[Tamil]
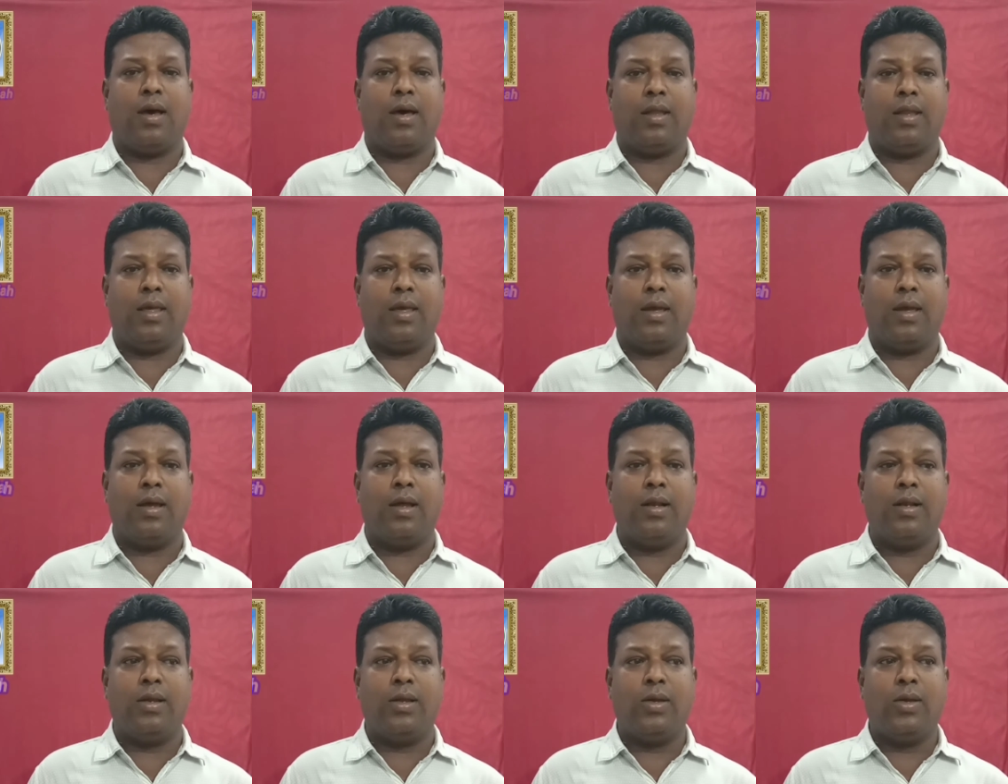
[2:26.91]

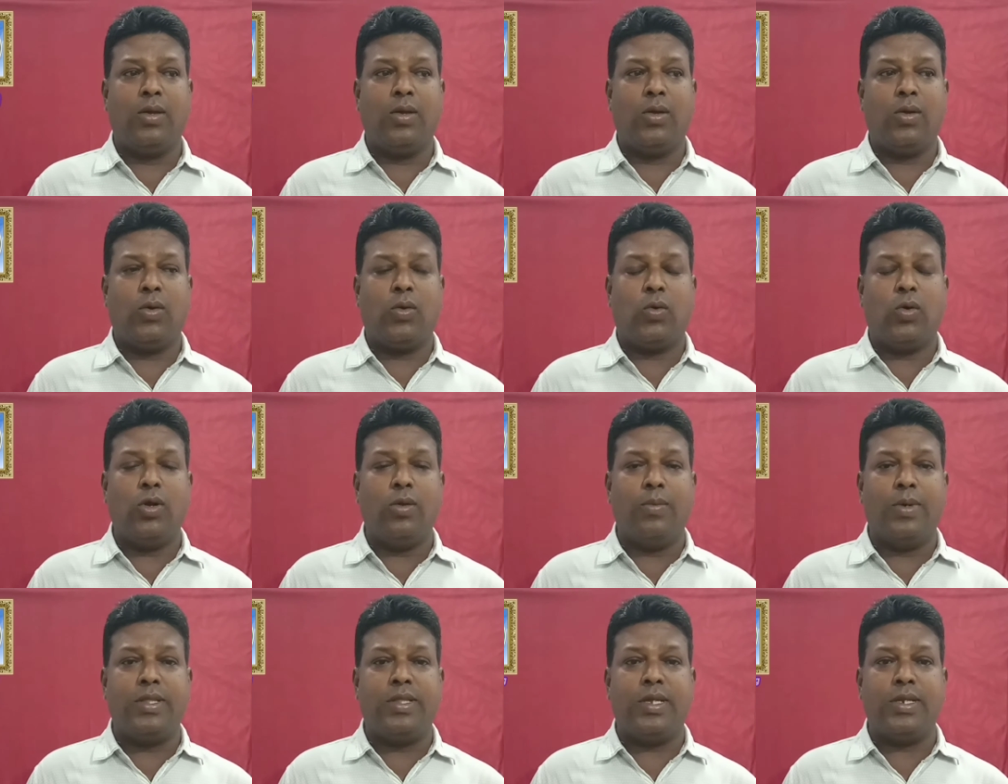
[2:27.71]
காரியங்கள்
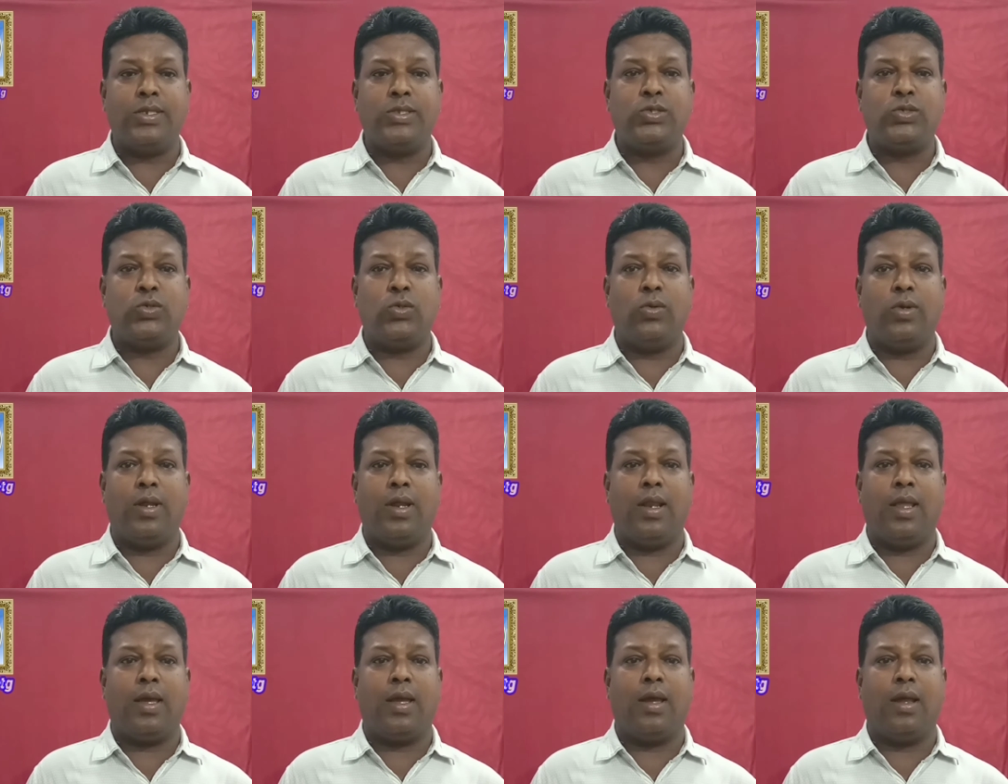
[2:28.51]
குடும்பத்தின்
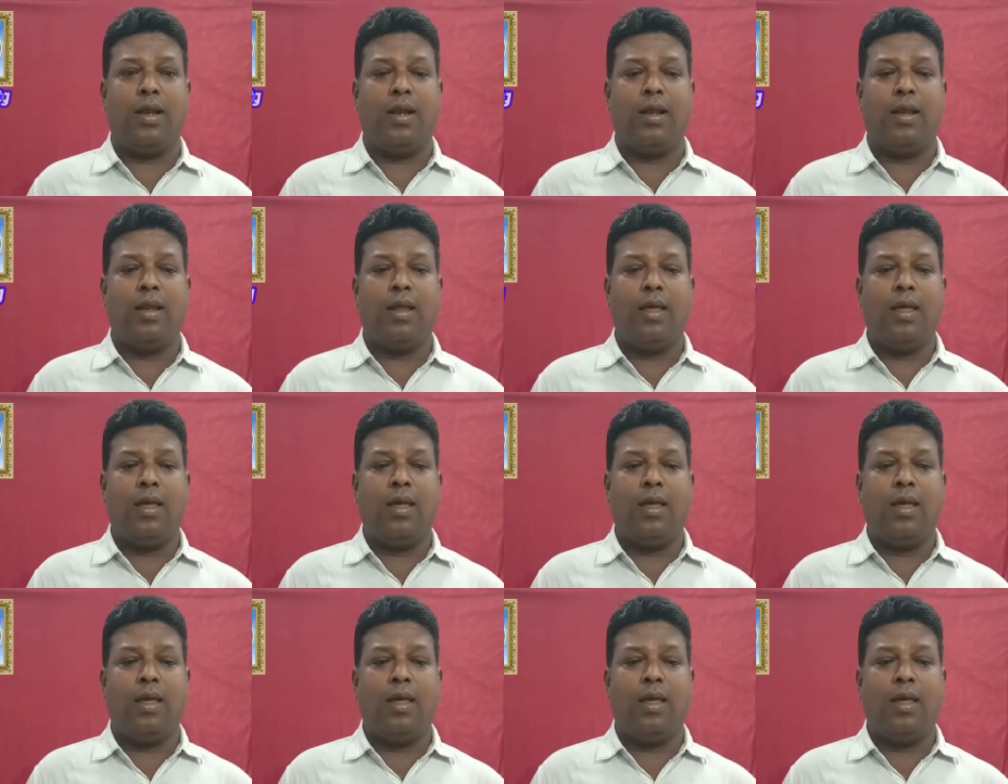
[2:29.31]
சூழ்நிலைகள்